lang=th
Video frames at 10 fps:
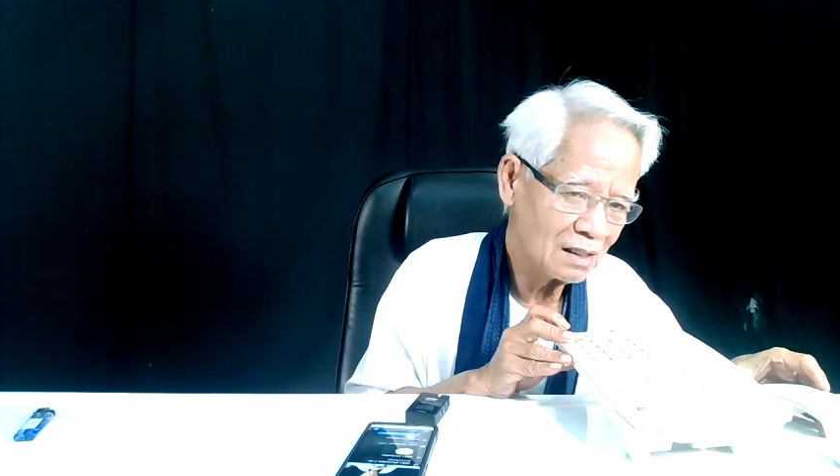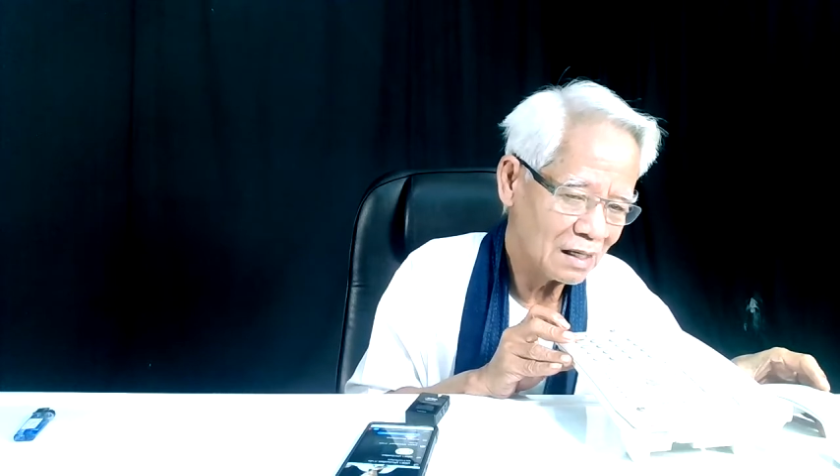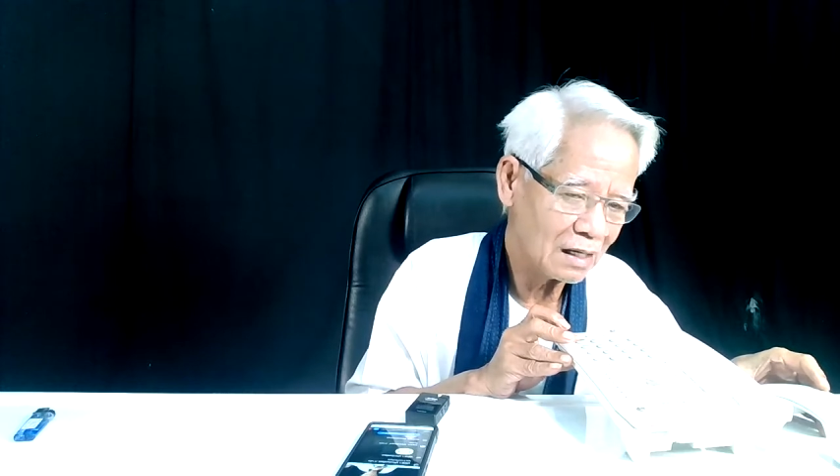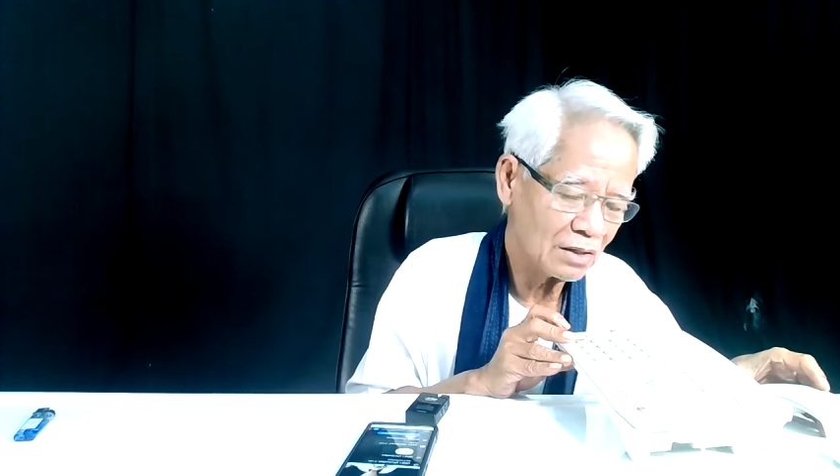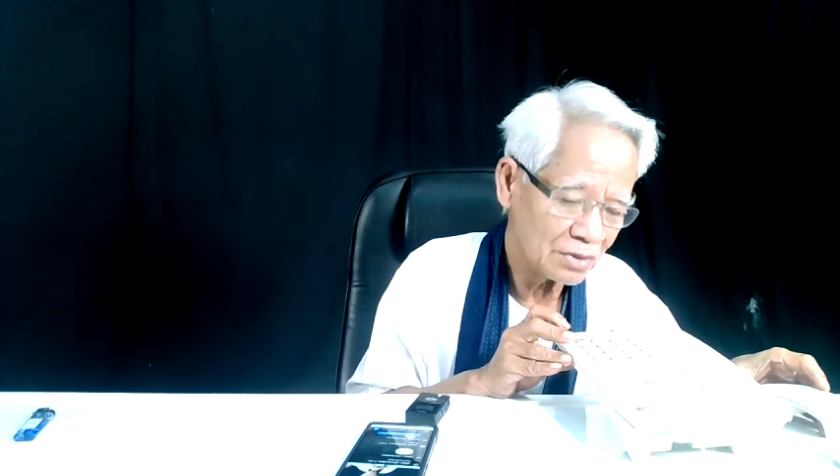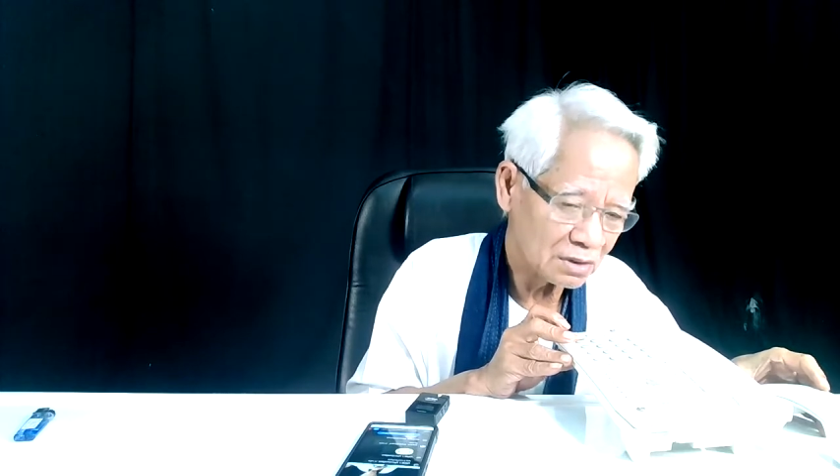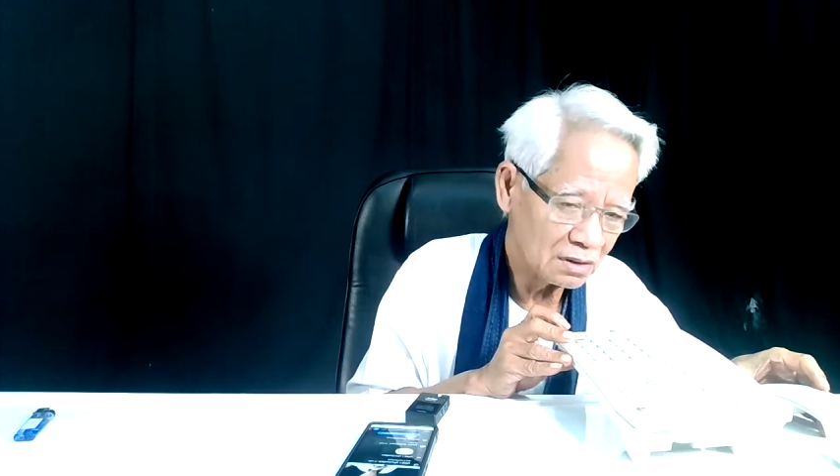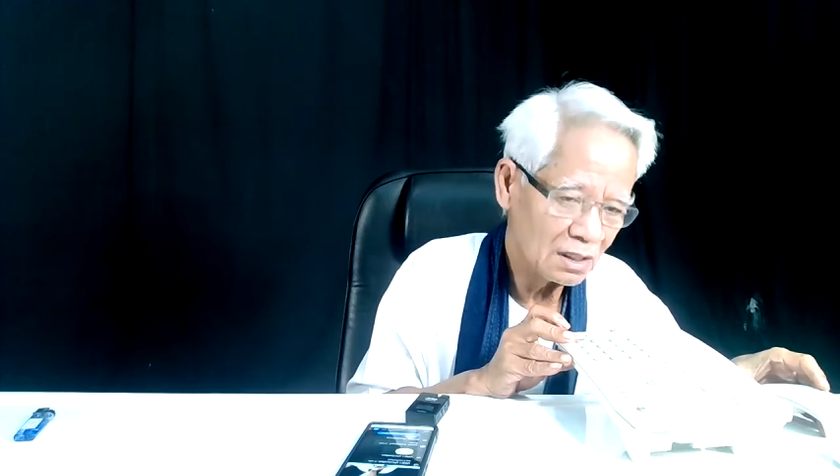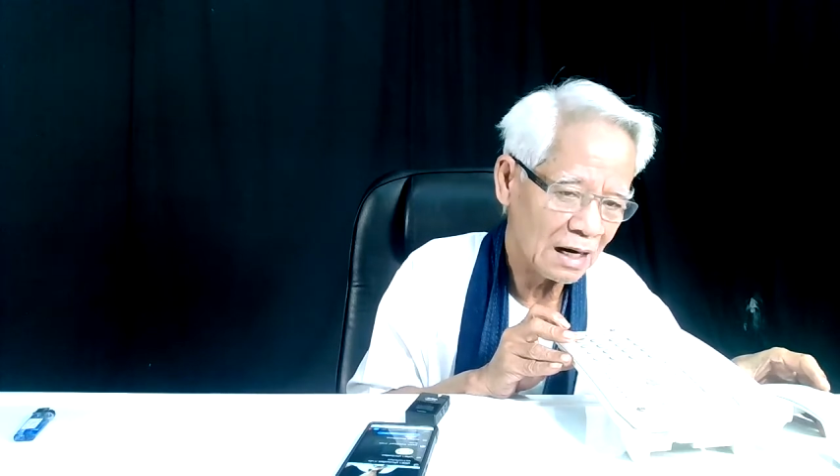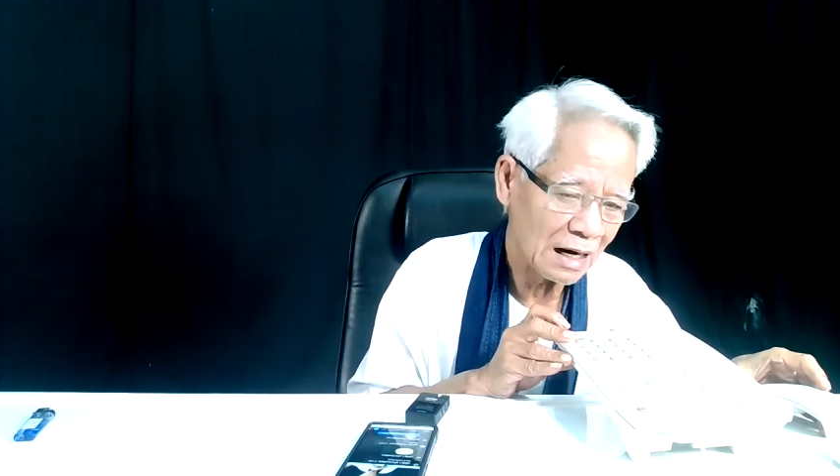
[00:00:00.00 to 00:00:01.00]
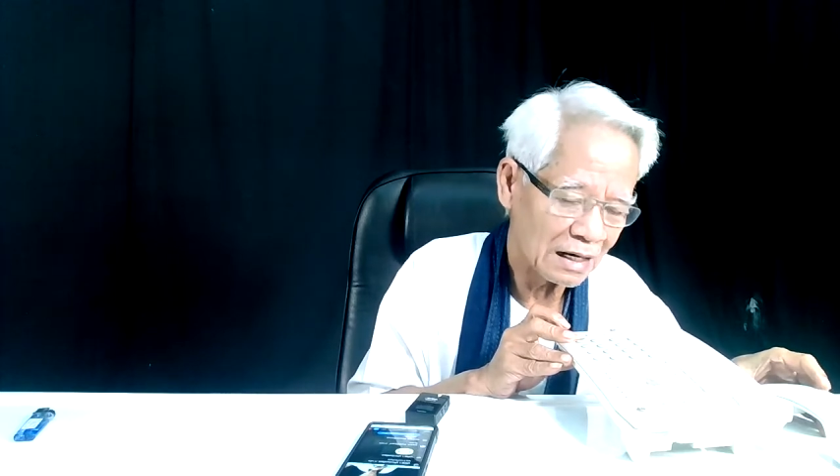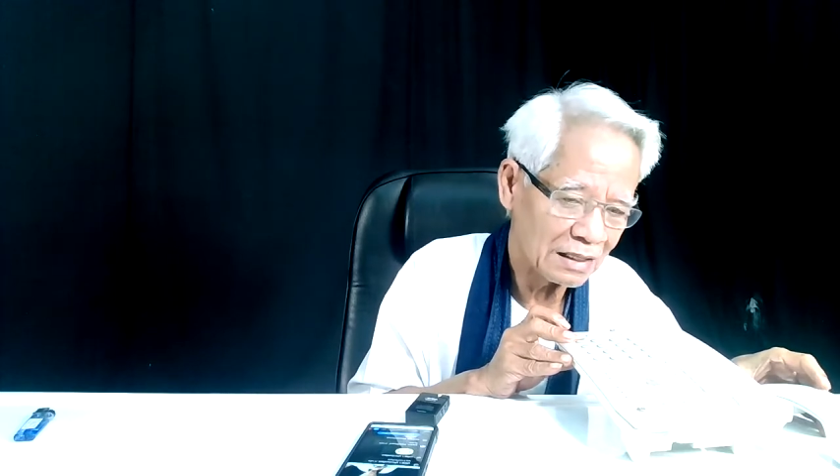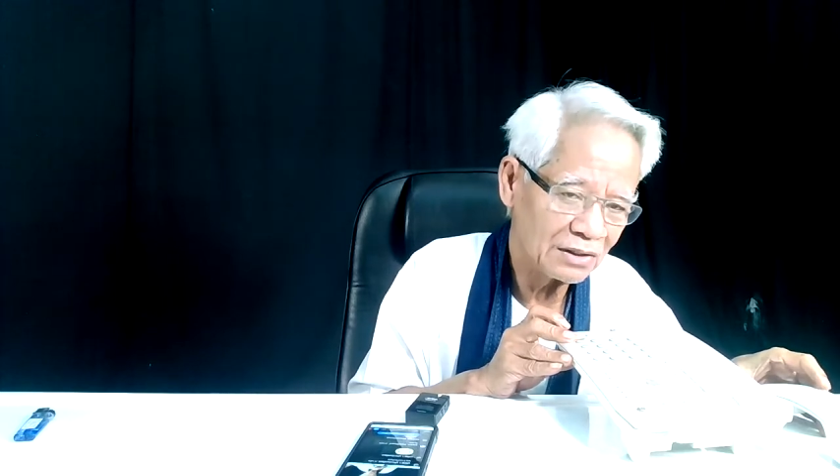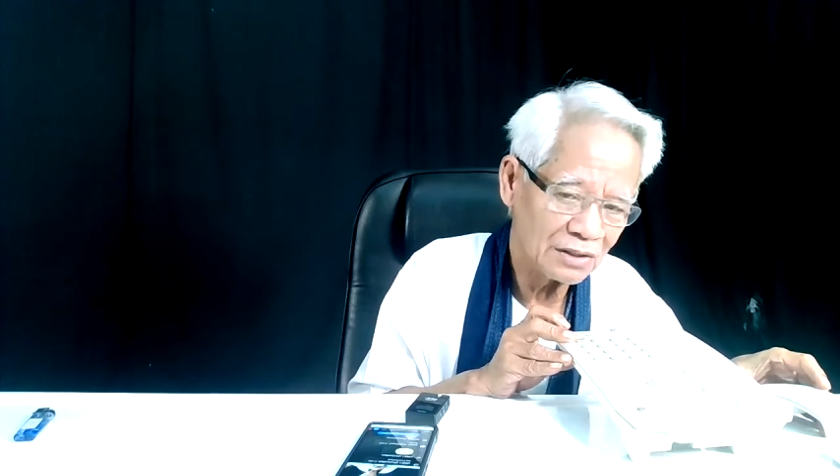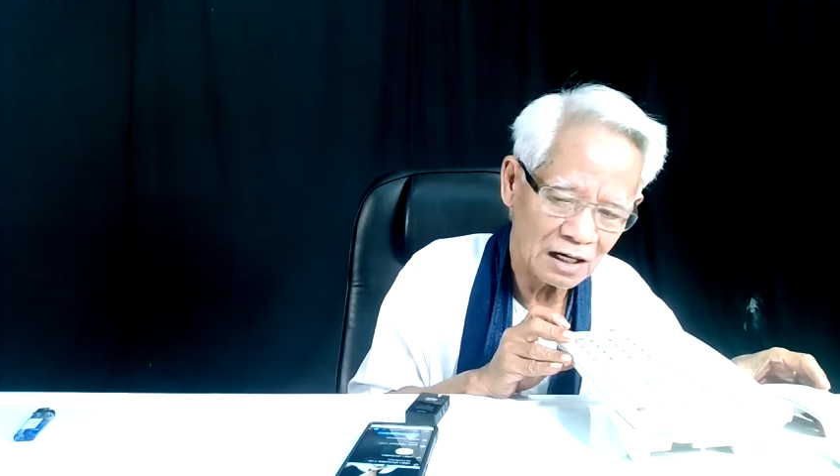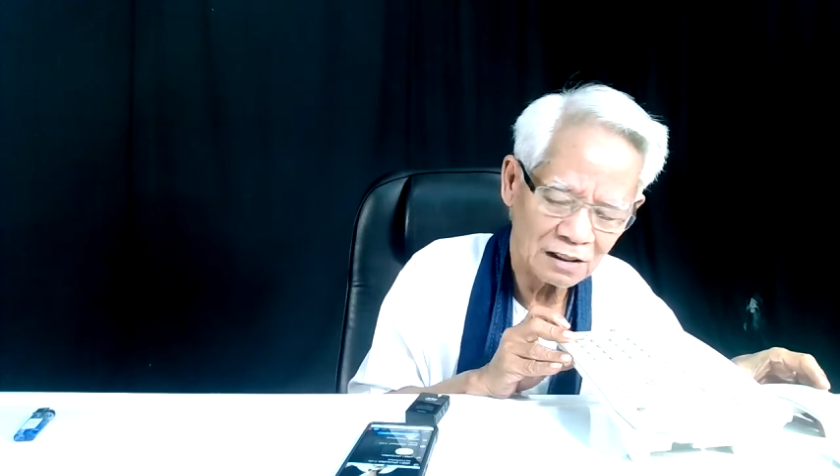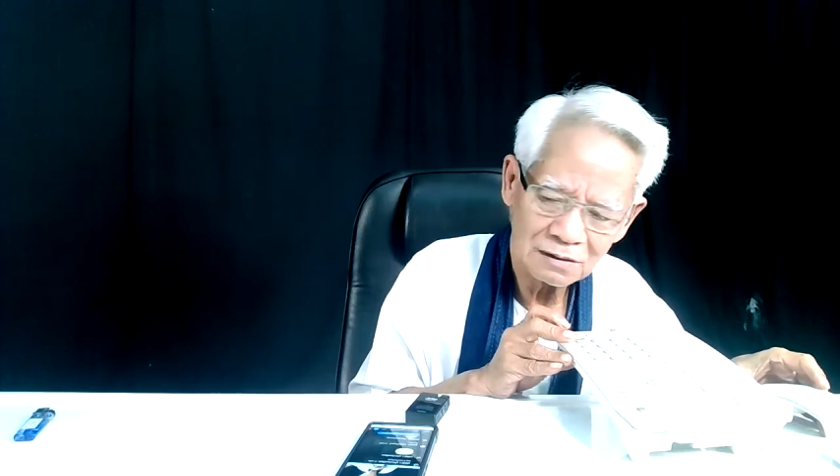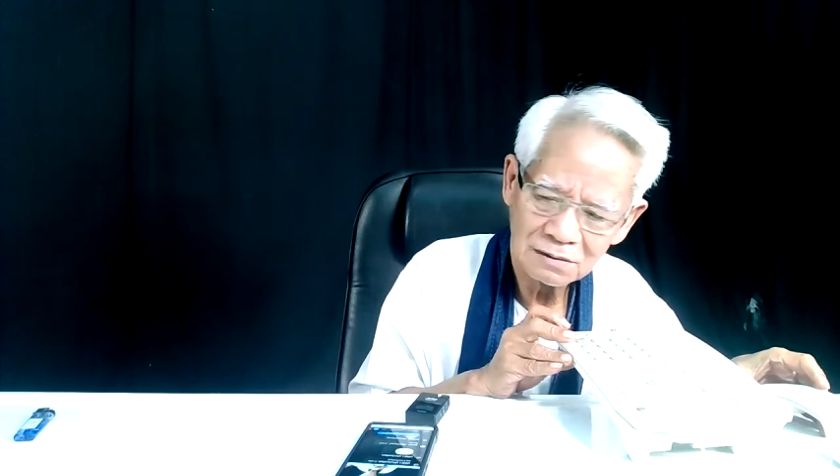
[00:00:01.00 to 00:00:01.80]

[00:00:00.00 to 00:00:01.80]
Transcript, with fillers: และหรือหายหรือยัง